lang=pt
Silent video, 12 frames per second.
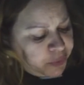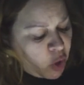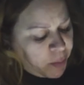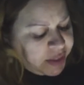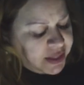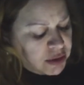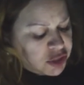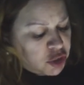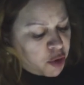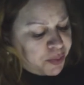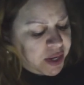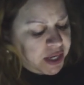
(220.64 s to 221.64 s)
Como então se
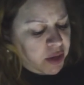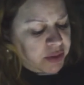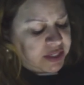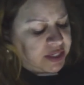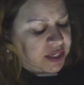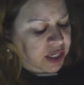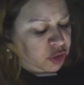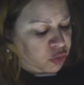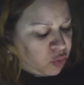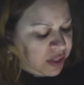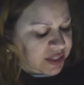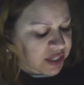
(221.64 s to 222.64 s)
cumpririam as
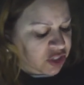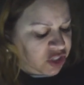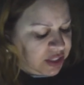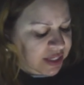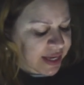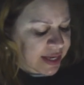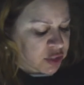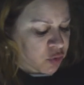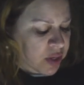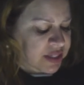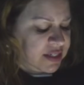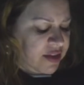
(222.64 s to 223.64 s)
escrituras que dizem que as
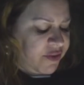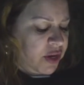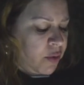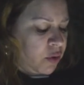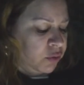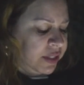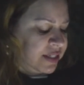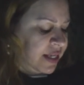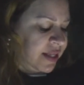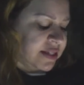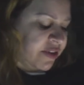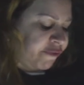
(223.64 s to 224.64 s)
coisas deveriam
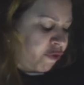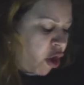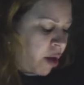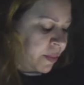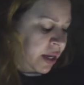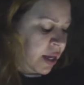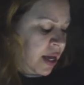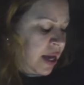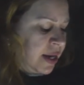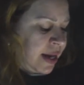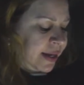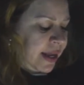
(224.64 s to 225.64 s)
acontecer dessa forma?
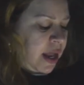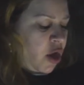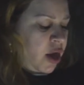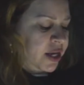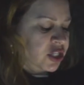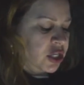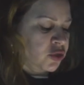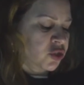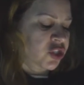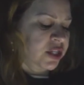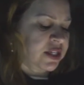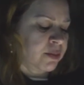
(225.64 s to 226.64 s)
Naquela hora,
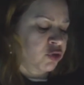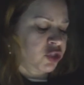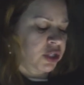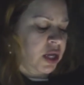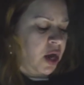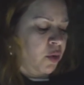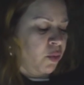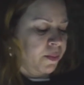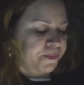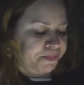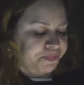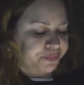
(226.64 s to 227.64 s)
Jesus disse à multidão:
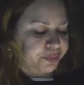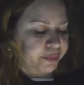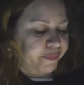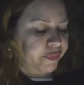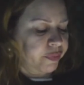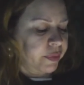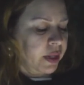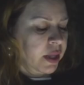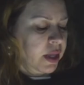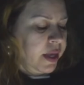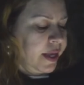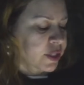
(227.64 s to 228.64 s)

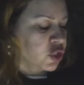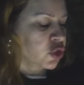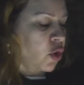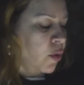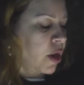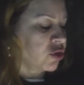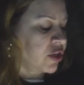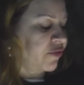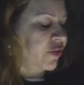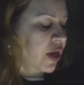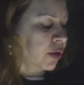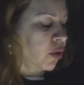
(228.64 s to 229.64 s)
Estou eu
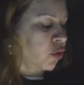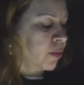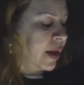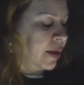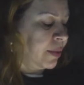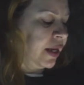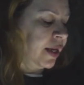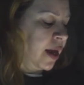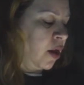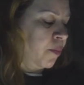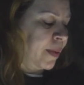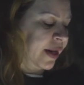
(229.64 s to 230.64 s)
chefiando alguma
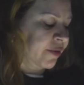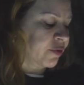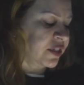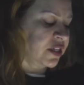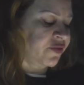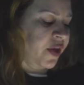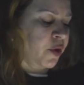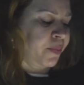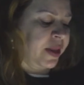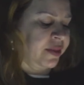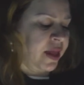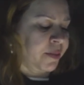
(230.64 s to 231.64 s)
rebelião para que vocês venham
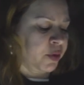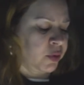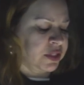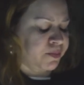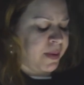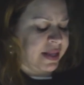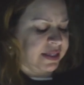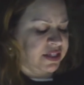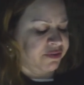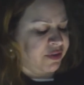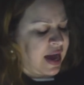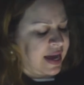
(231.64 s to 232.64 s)
prender-me com espadas
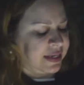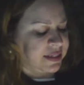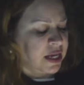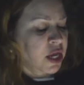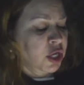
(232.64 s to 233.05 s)
e varas?